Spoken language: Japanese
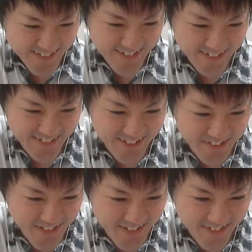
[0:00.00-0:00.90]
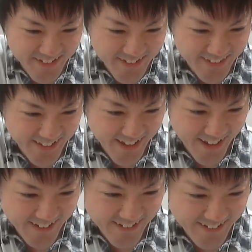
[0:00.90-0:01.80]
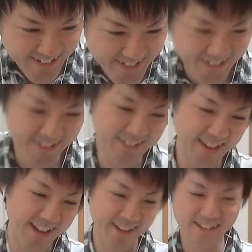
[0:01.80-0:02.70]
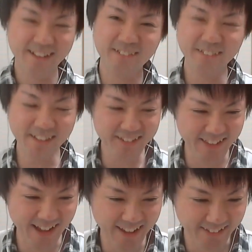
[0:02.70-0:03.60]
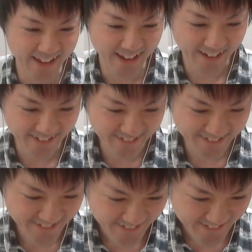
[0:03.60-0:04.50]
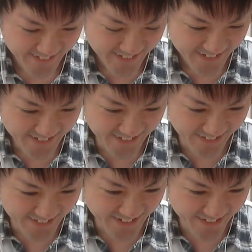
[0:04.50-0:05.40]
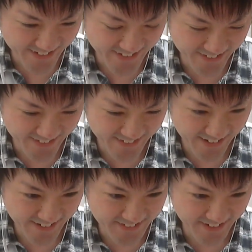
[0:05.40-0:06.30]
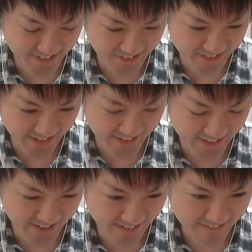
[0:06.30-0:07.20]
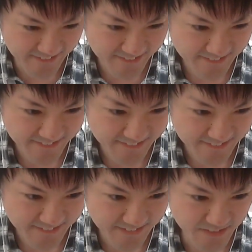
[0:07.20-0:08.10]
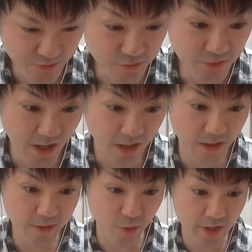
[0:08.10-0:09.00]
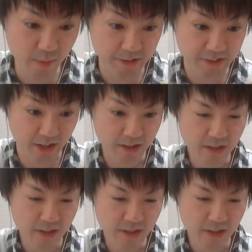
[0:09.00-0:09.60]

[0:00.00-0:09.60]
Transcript: ちょっと今のはまずかったね。オッケー。水ないよね。これはひどかったな。さあ、4階なんだ。うわこれやばいやつや